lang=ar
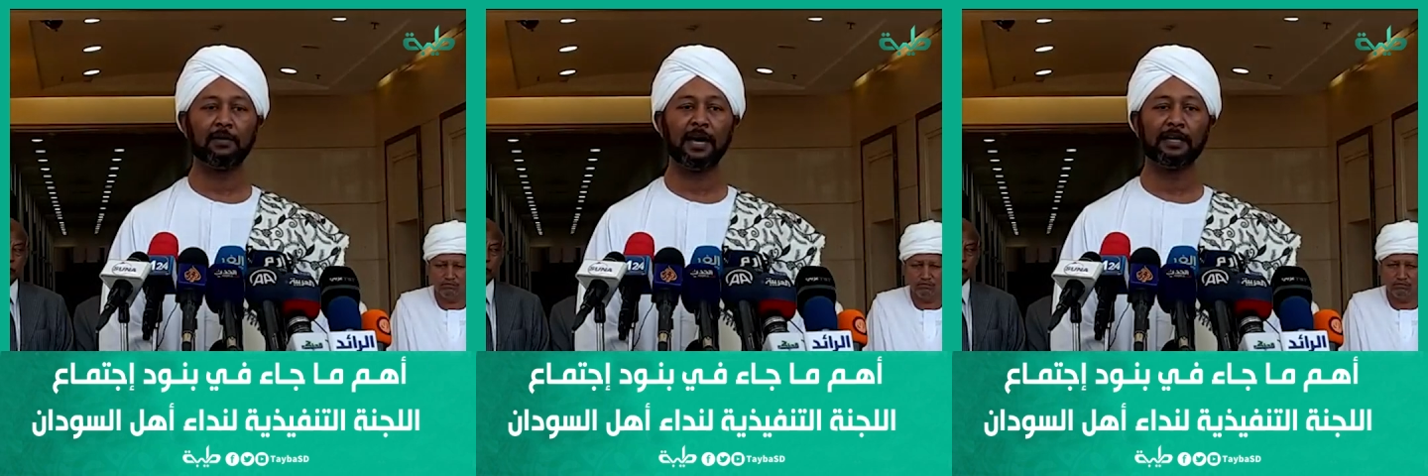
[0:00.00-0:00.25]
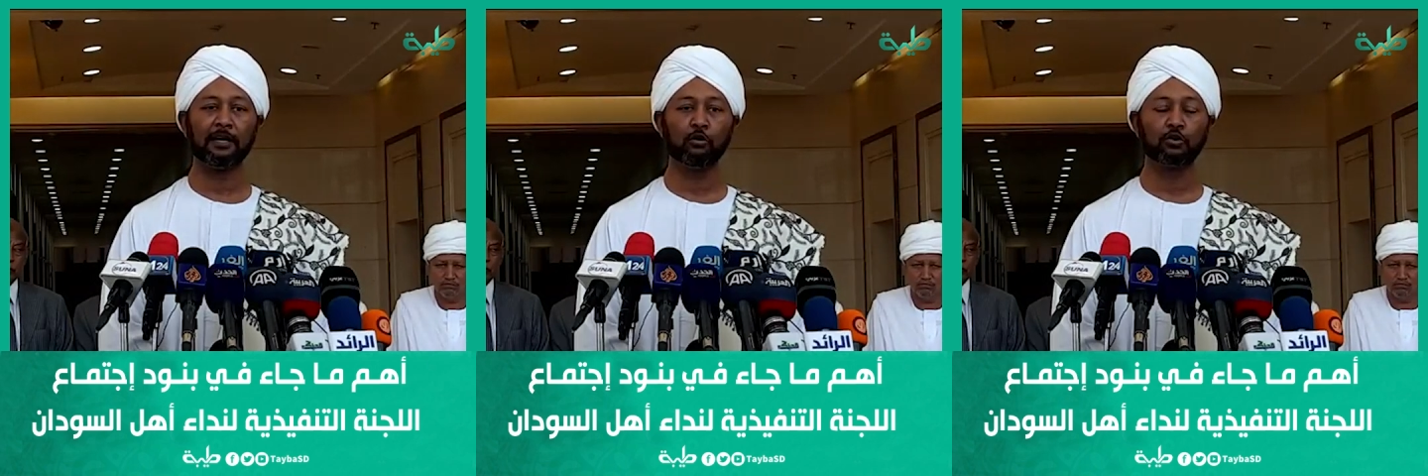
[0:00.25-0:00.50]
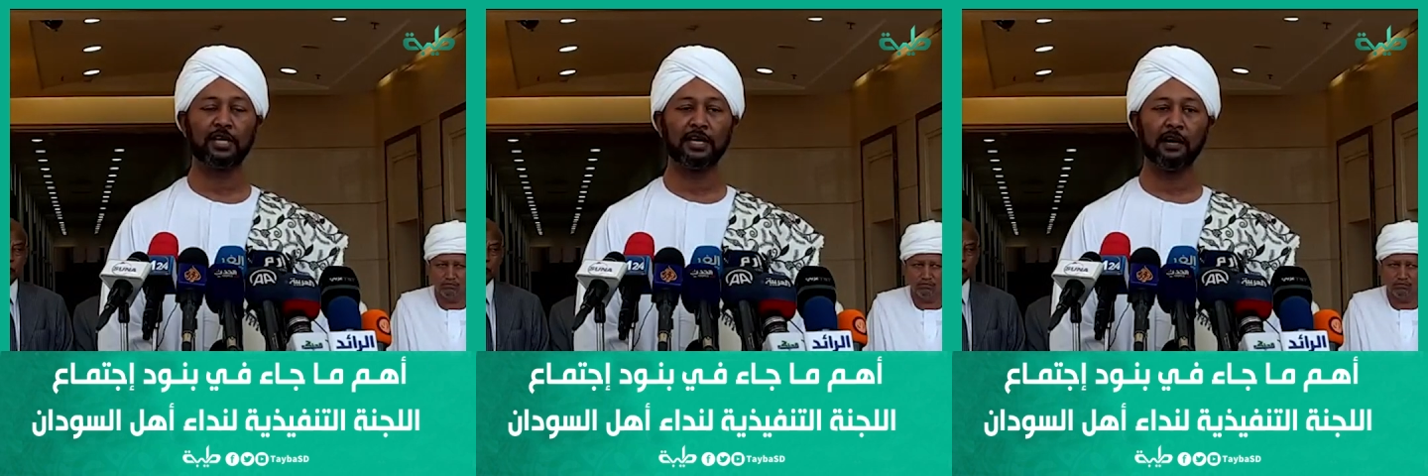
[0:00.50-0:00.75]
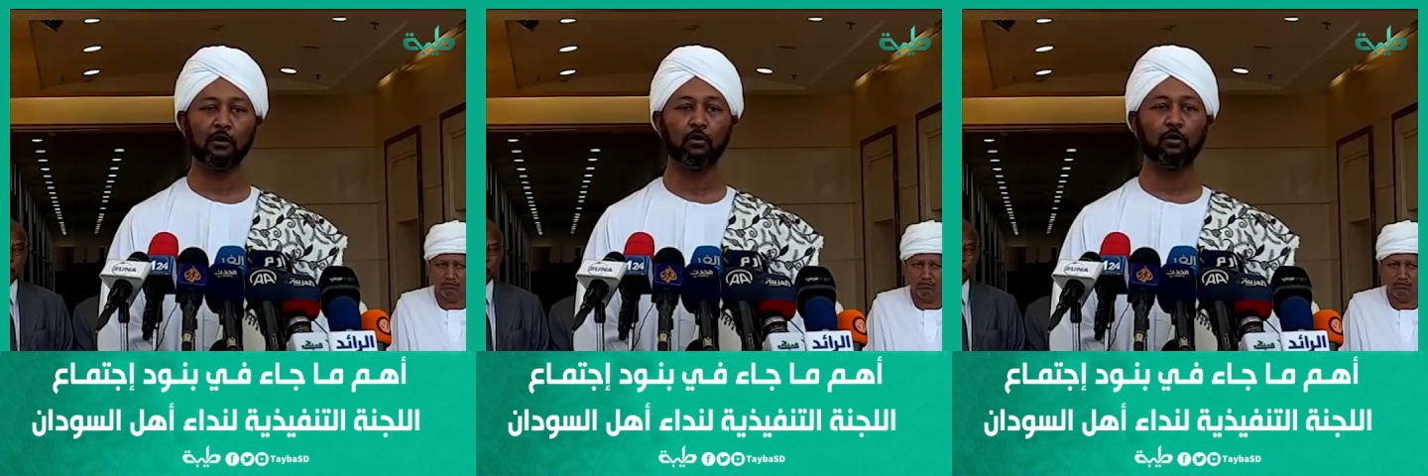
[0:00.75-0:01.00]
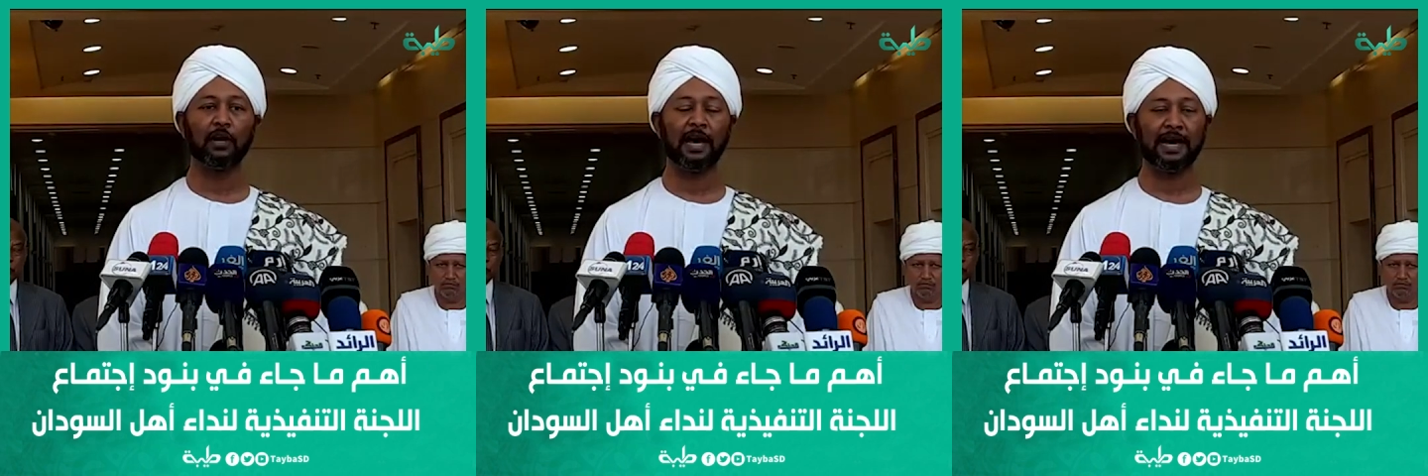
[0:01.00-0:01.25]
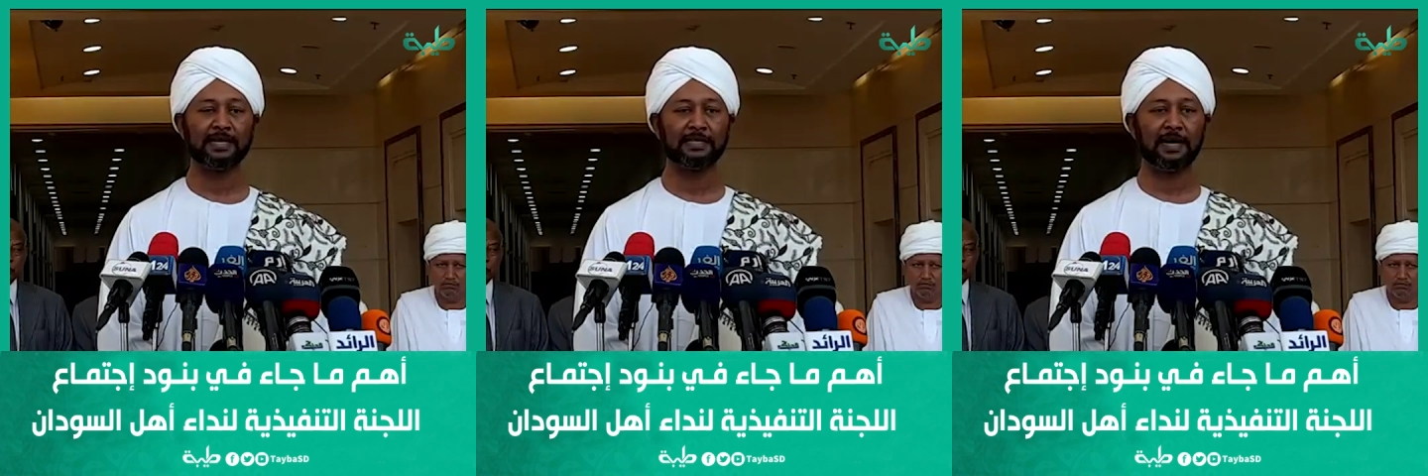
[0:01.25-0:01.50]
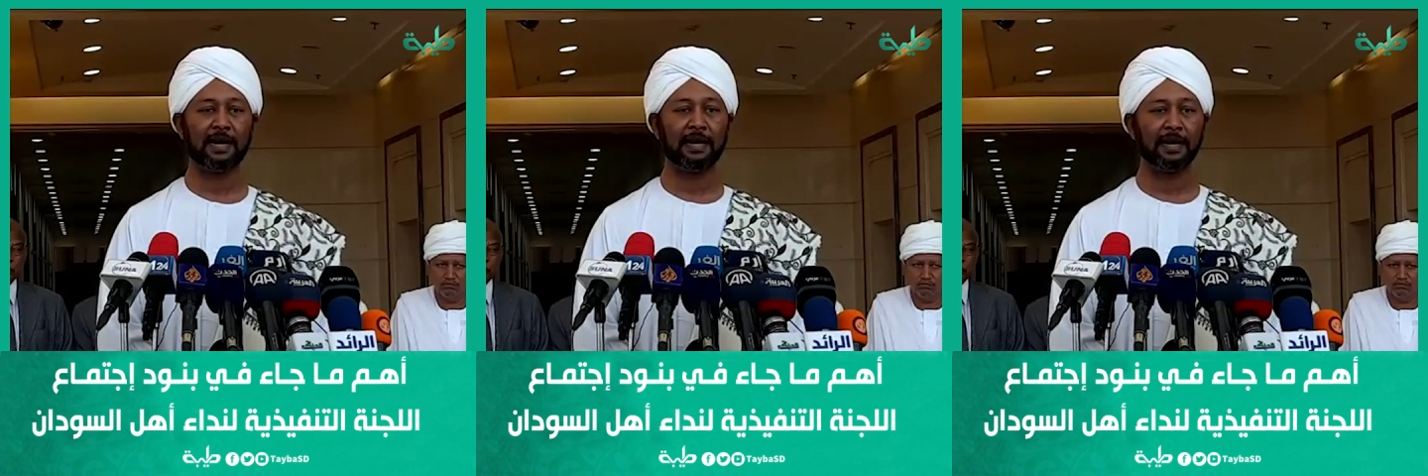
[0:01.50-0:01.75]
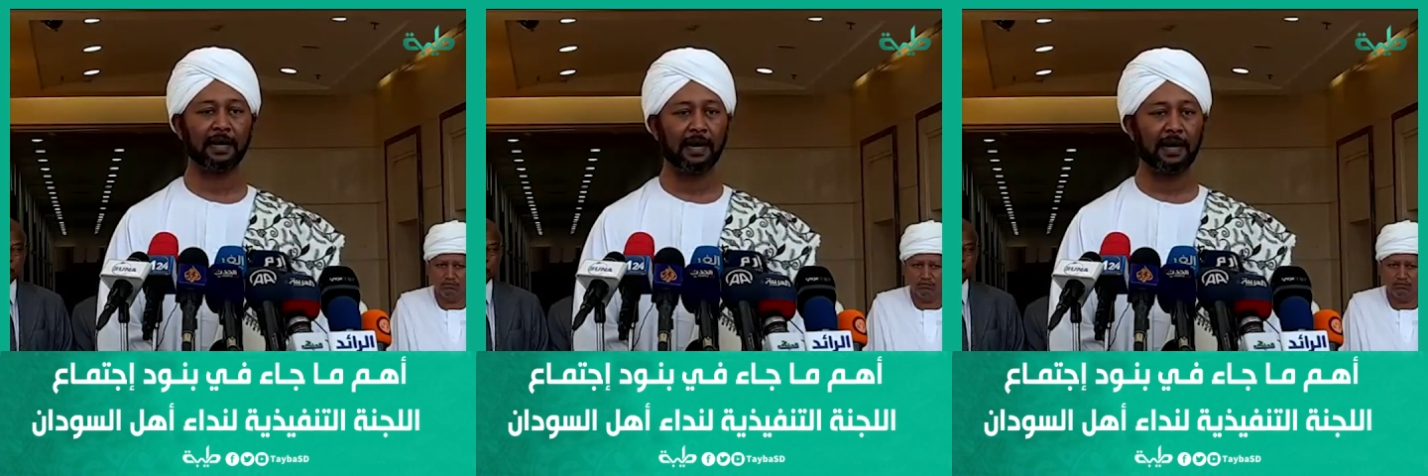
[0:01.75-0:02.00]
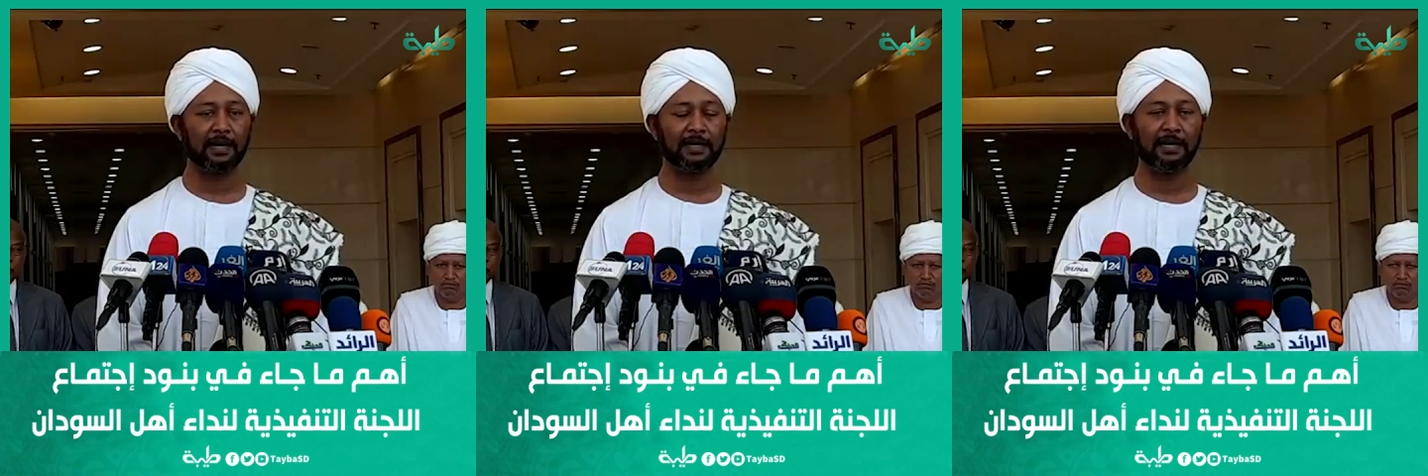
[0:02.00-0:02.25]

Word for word: بأنه سينقل هذا اللقاء